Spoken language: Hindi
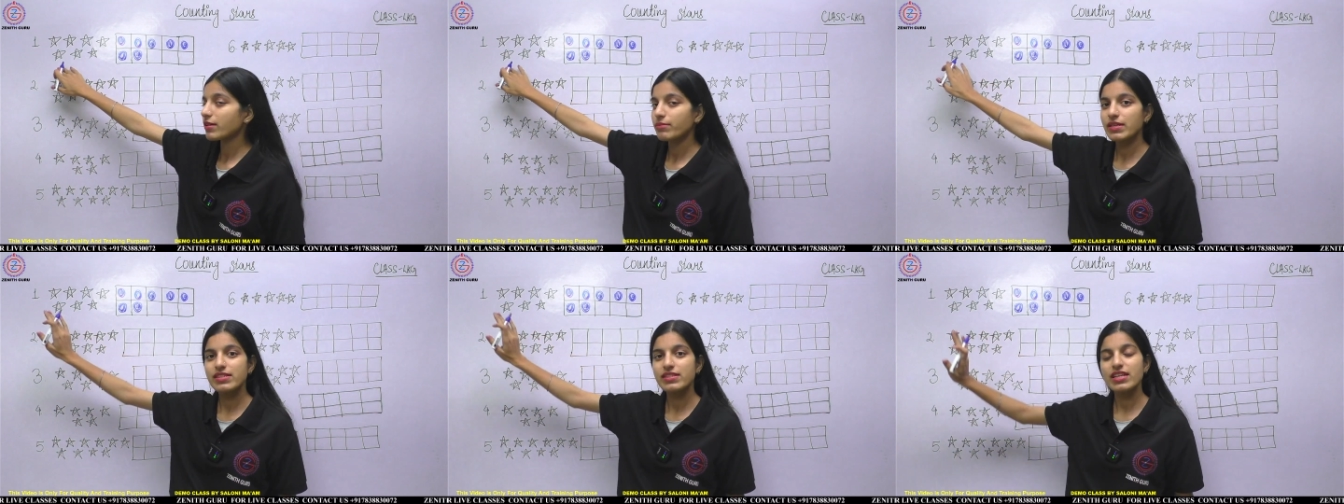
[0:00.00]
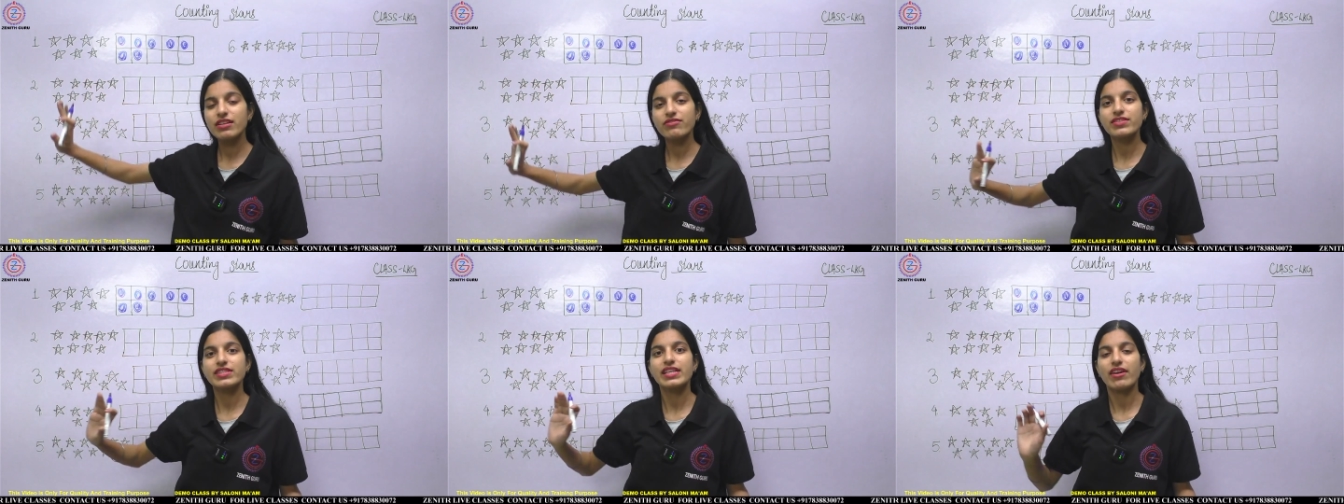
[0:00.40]
में
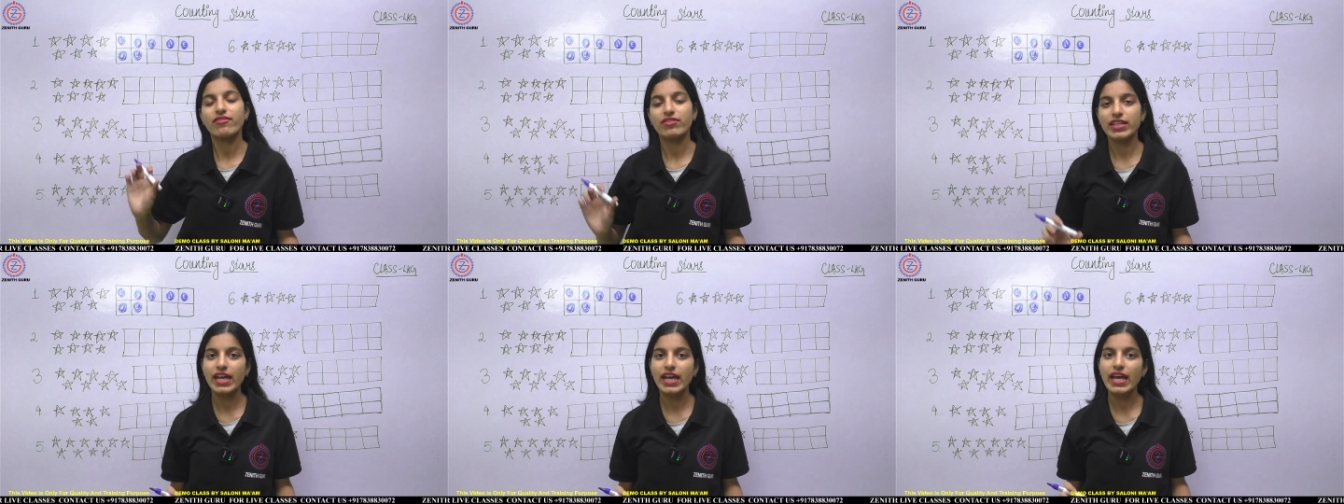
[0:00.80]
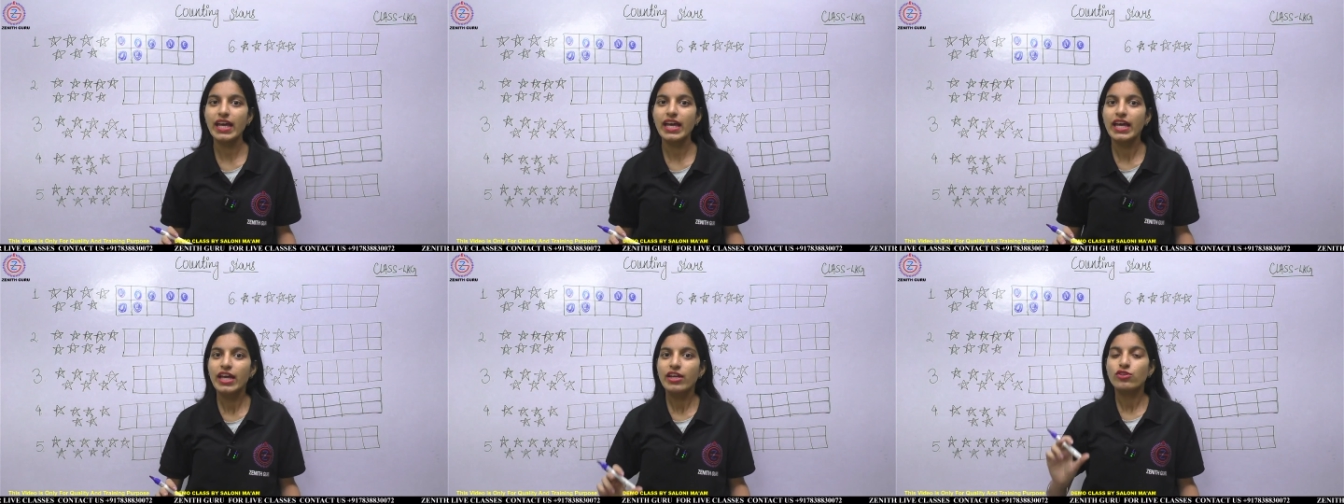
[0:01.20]
सिर्फ सेवन है
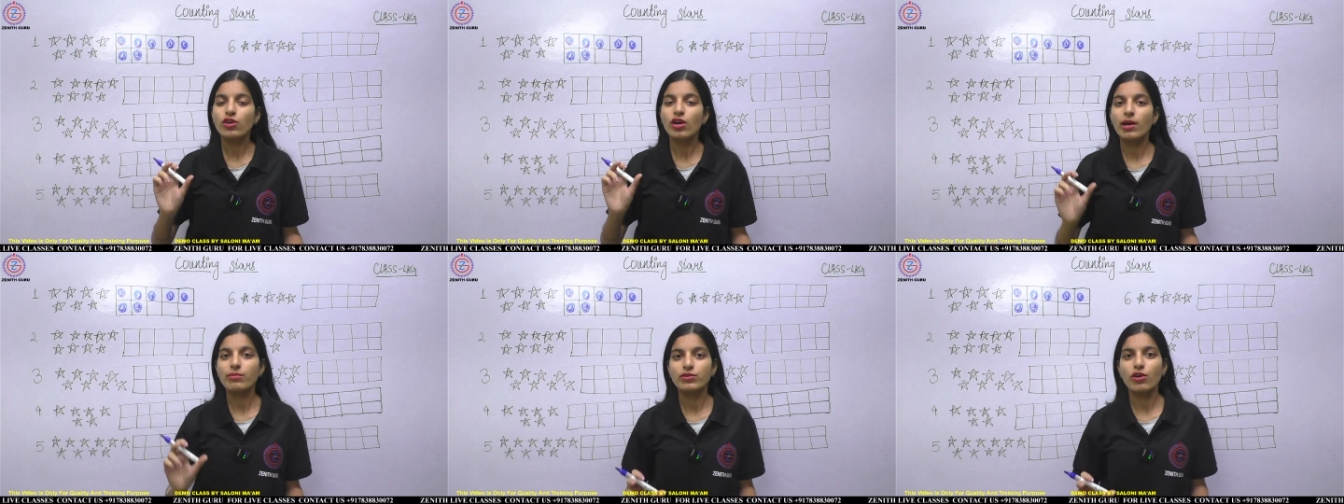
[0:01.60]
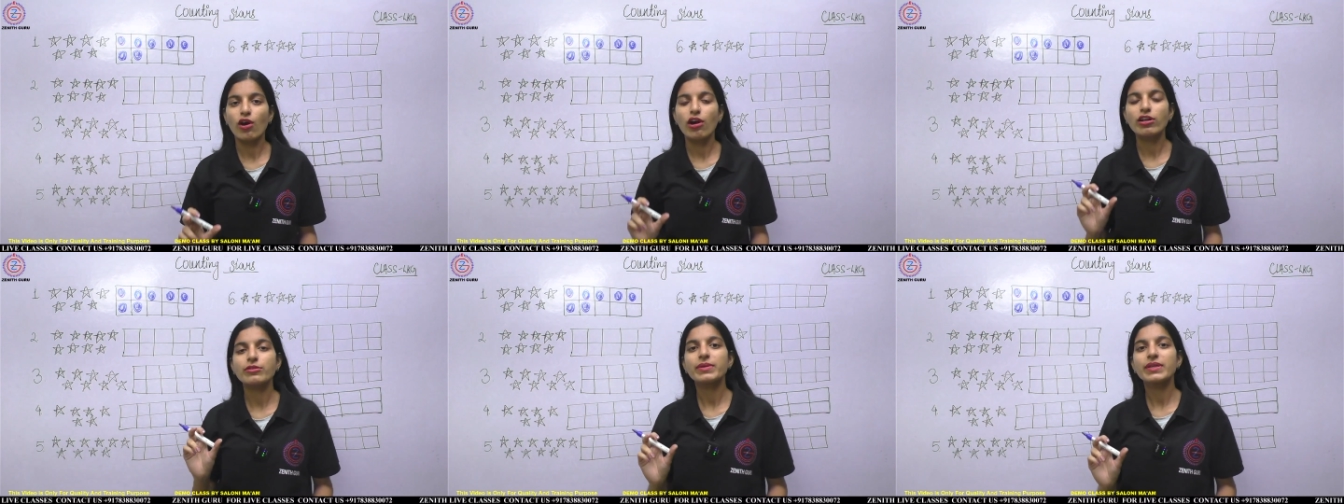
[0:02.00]
तो हम
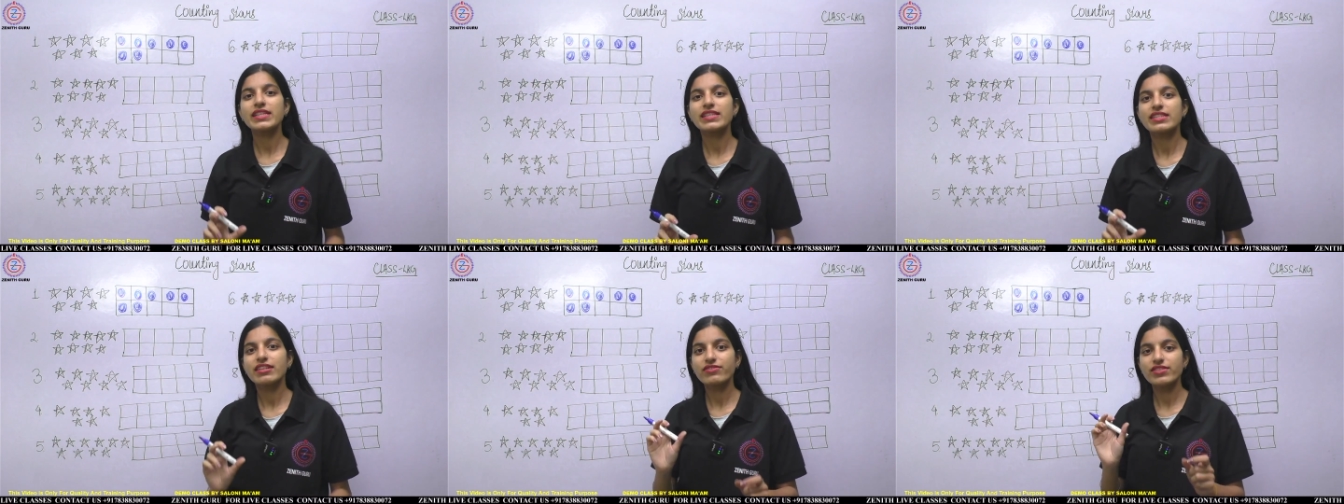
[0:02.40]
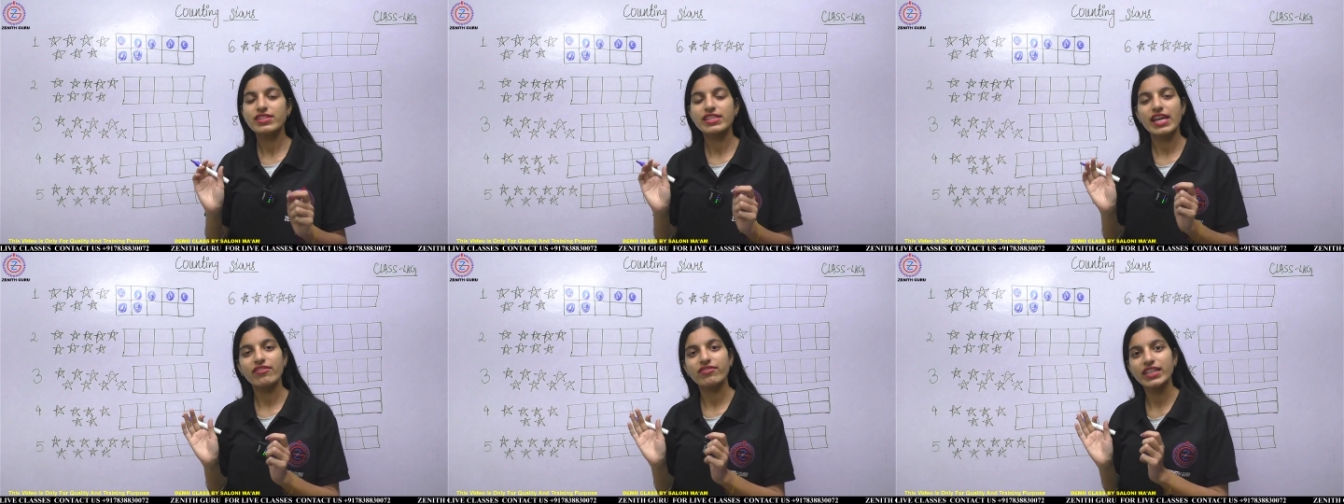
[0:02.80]
डॉट भी सिर्फ
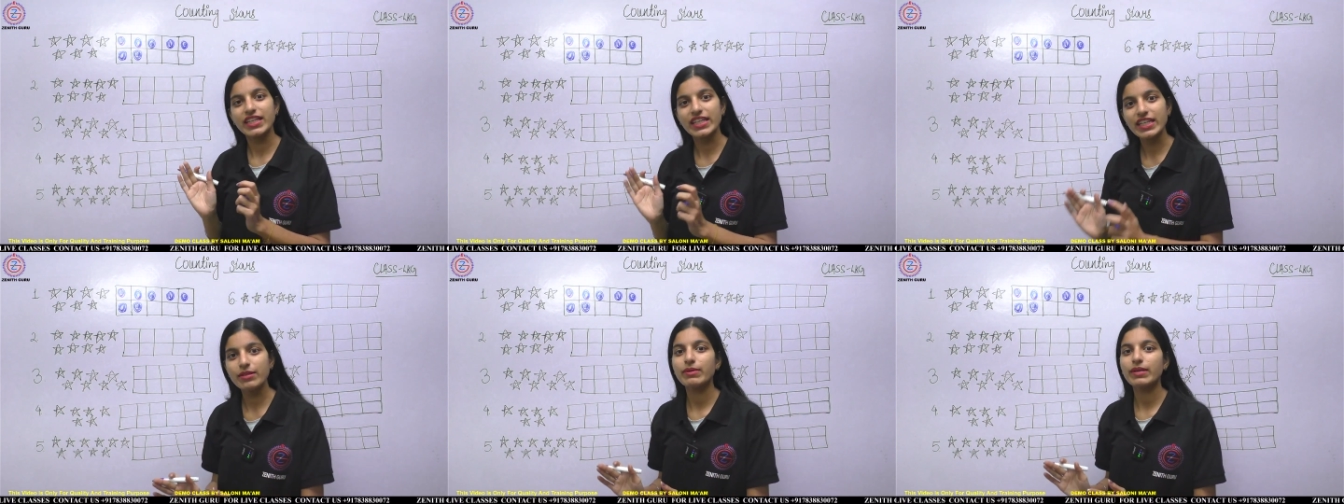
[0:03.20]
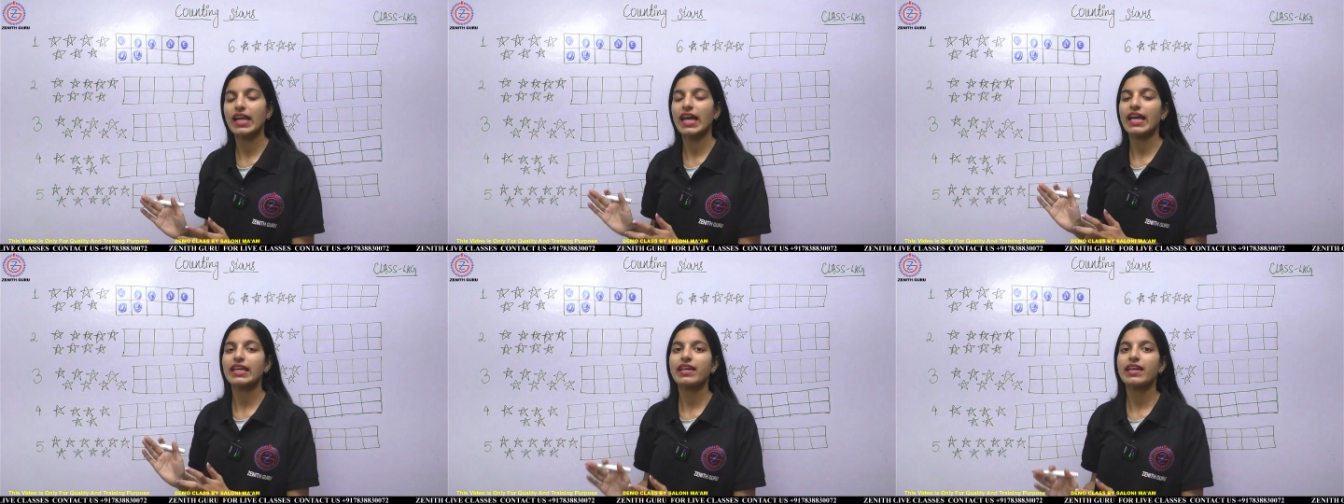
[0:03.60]
सेवन ही
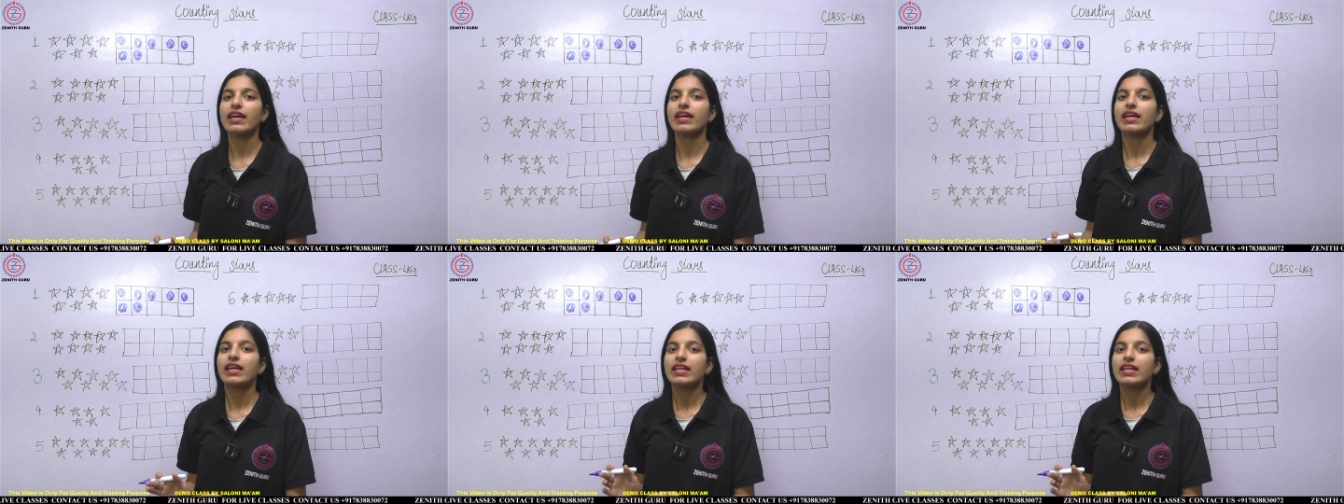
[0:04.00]
बनाएंगे